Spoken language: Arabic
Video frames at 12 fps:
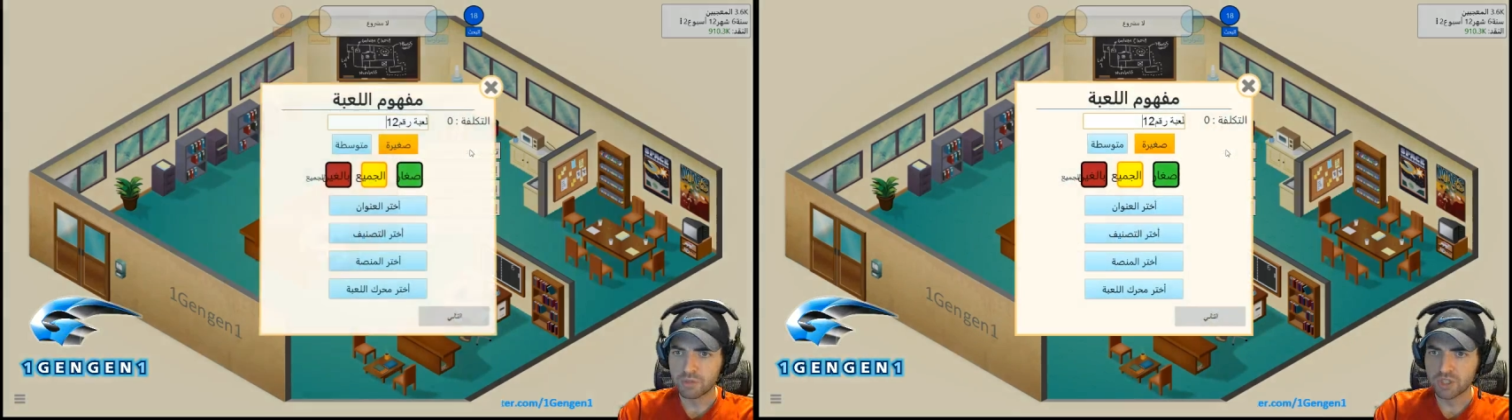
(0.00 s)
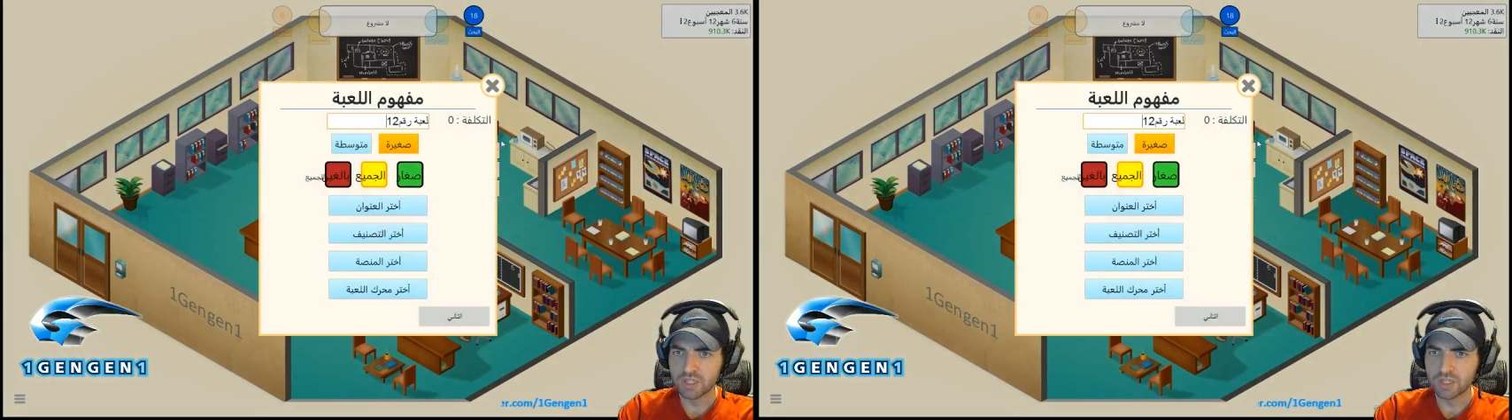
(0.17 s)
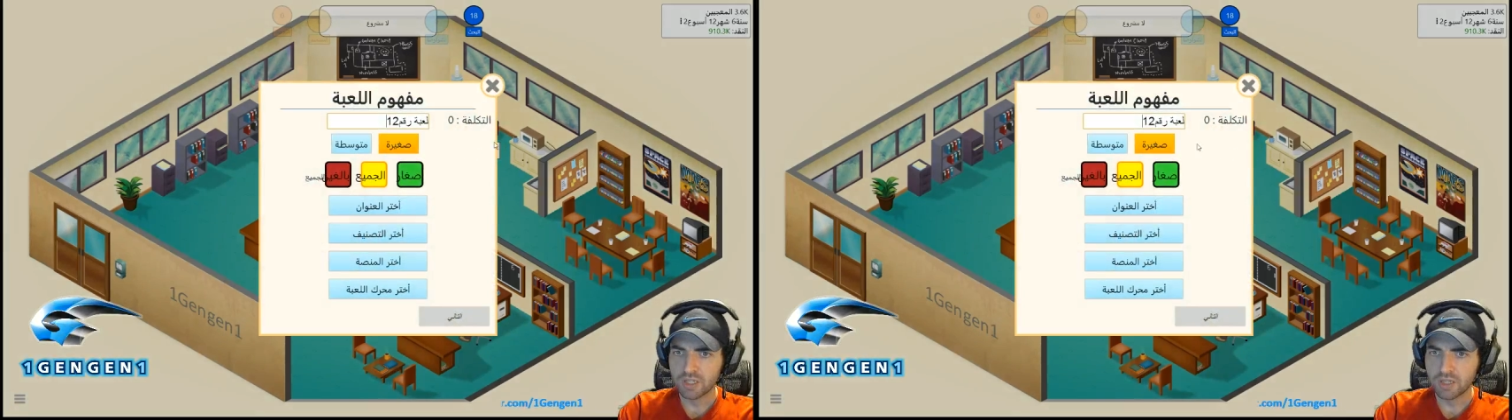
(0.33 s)
لعبة
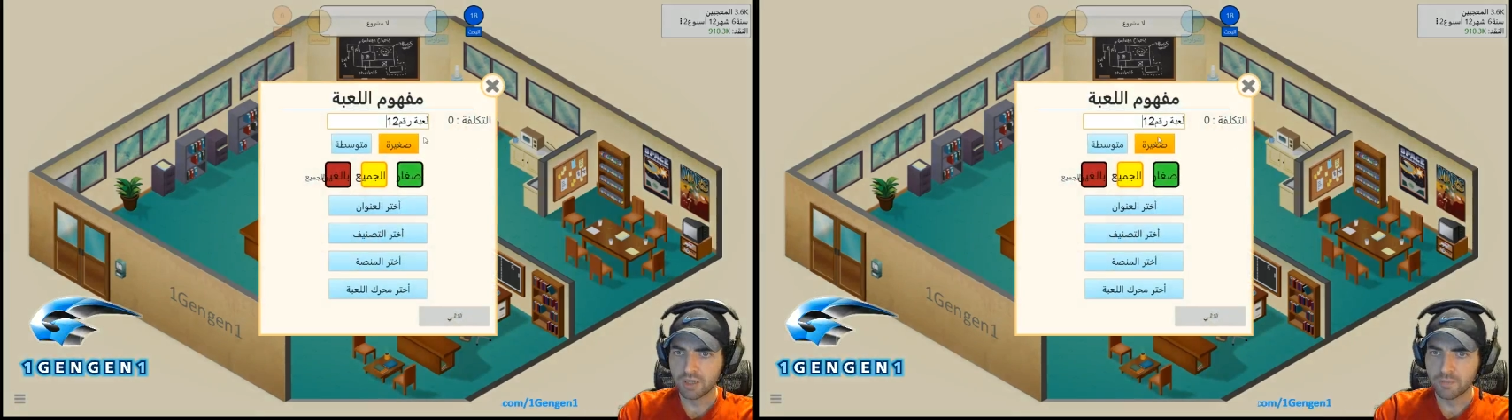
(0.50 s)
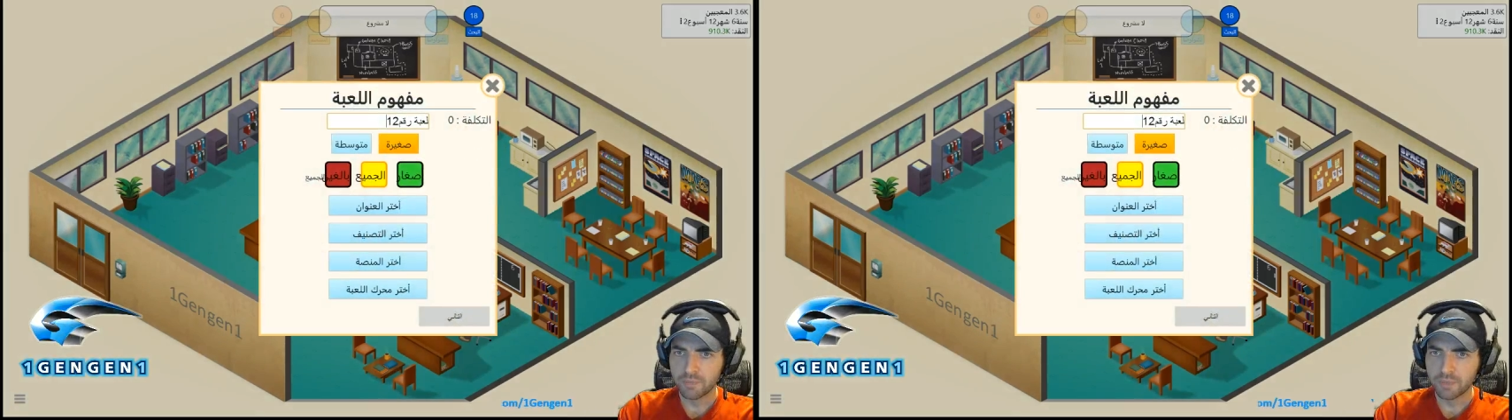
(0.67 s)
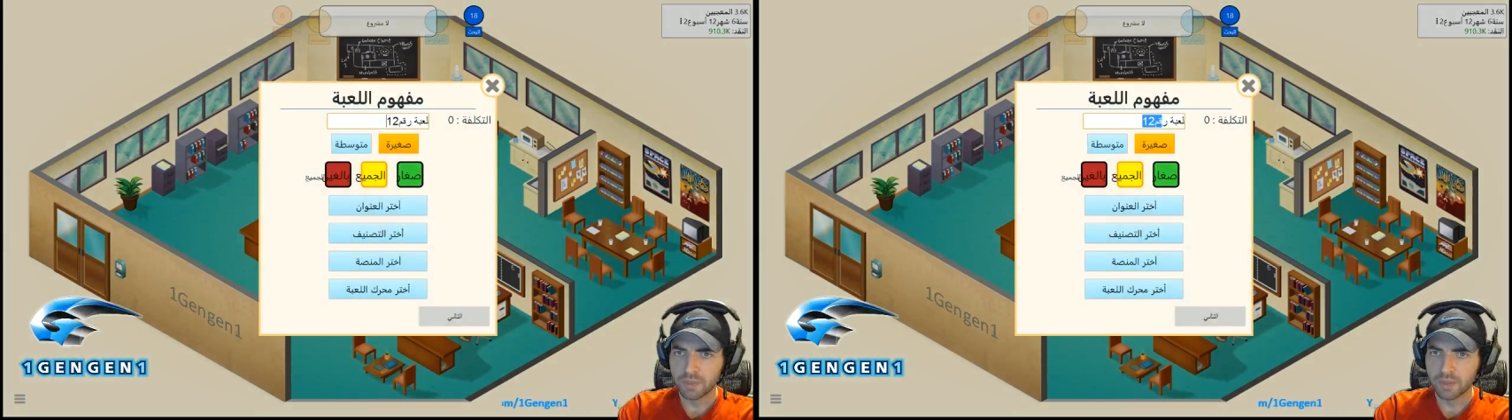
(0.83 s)
جديدة
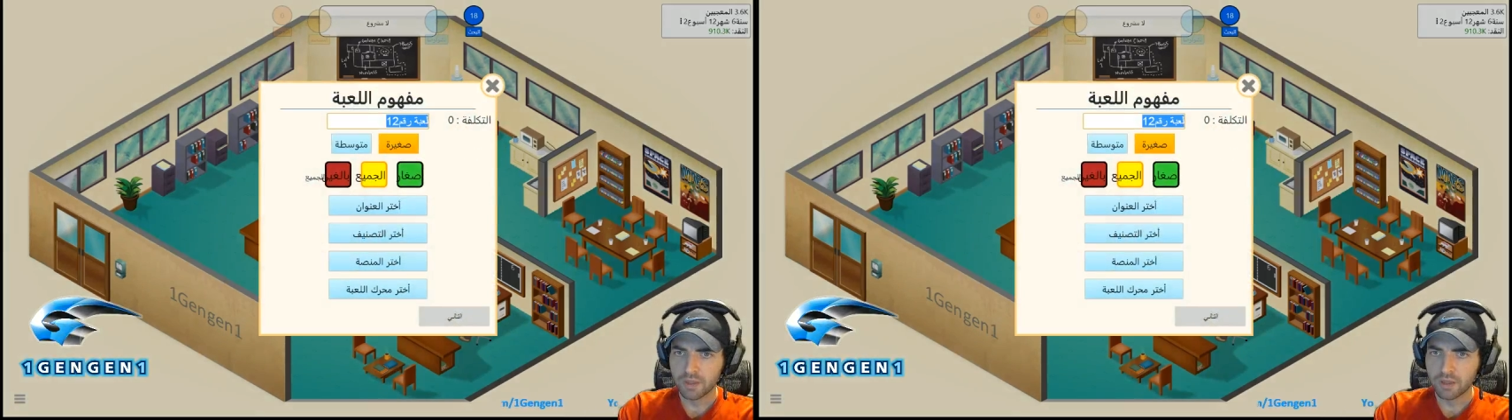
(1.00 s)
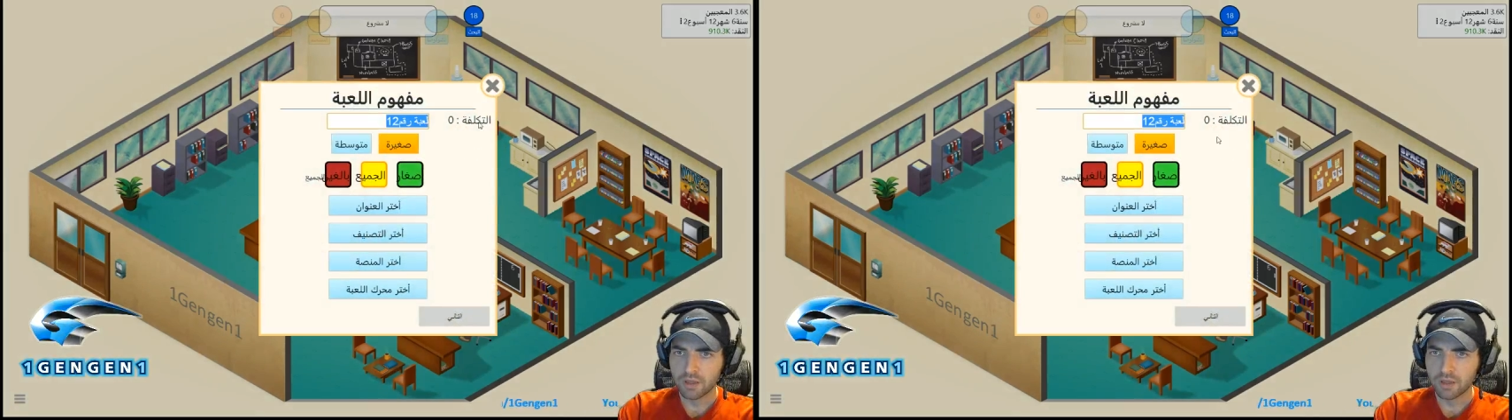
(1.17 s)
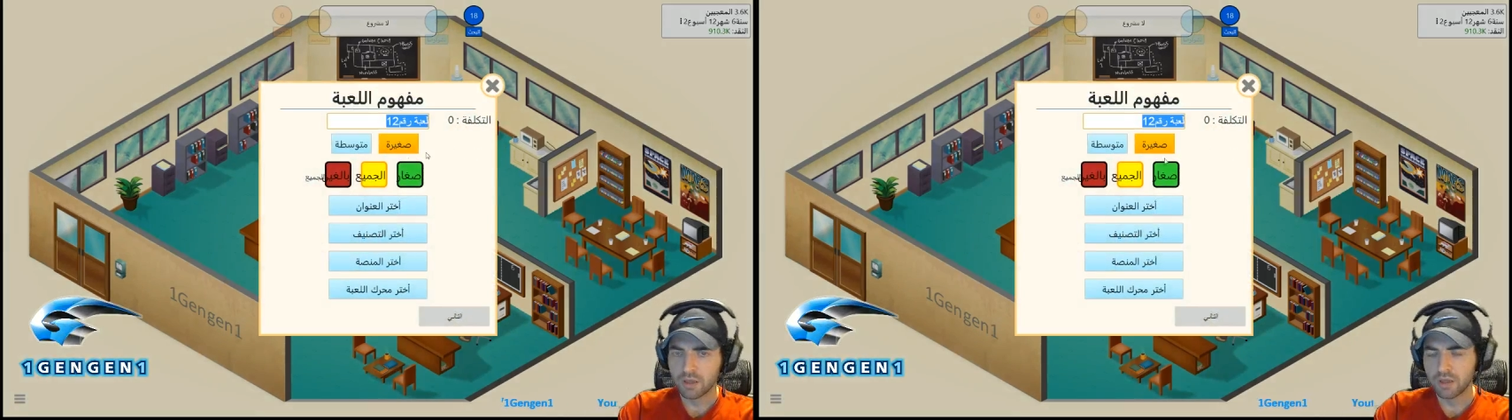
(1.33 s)

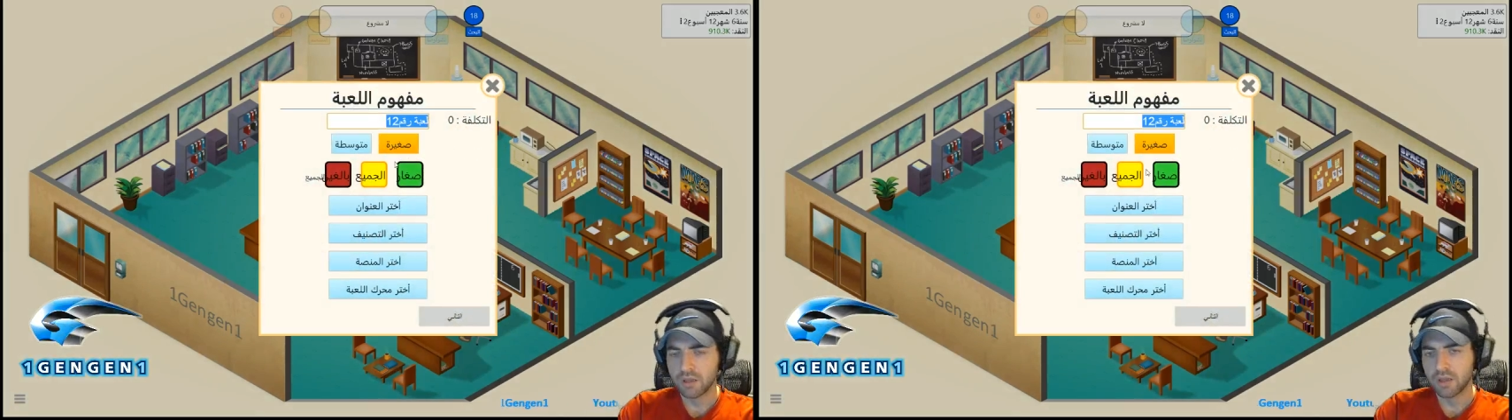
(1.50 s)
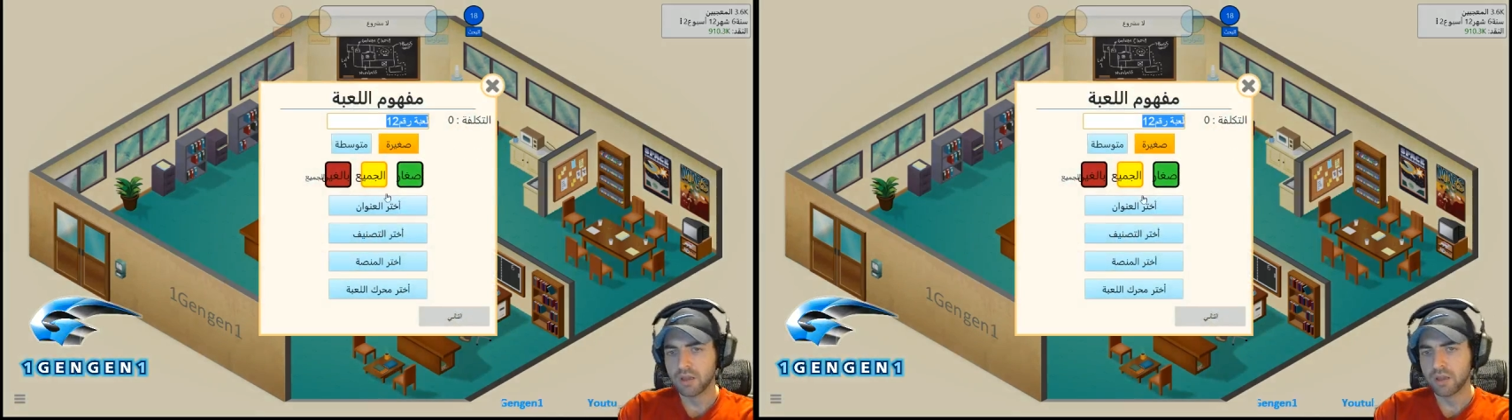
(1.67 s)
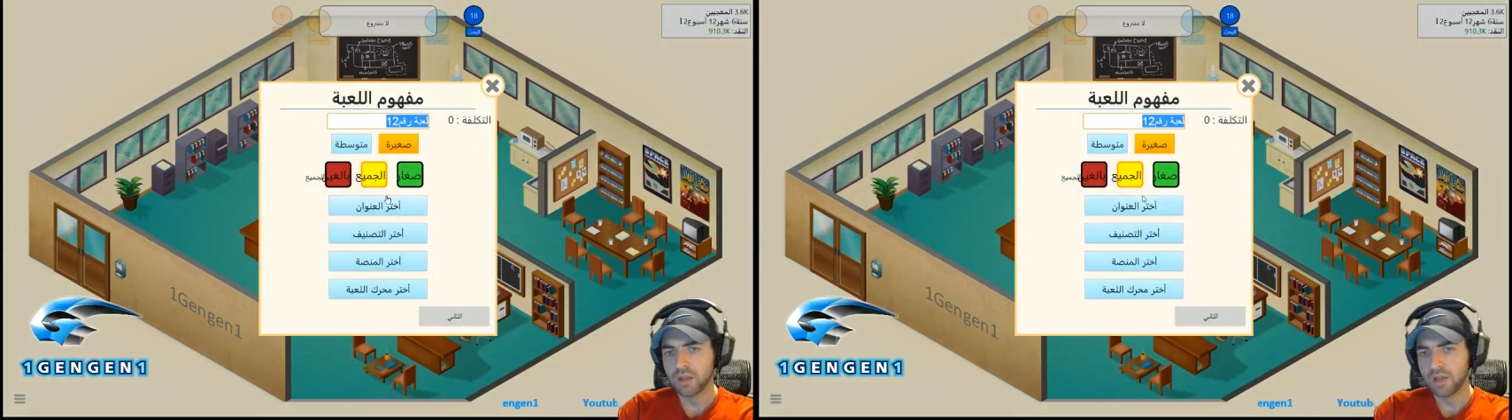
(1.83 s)

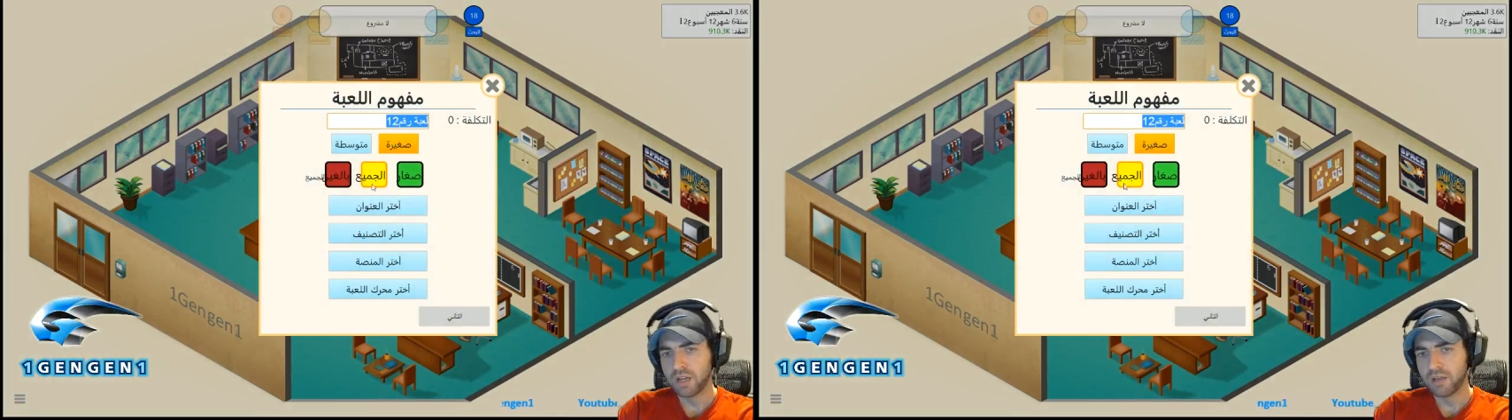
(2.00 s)
آه،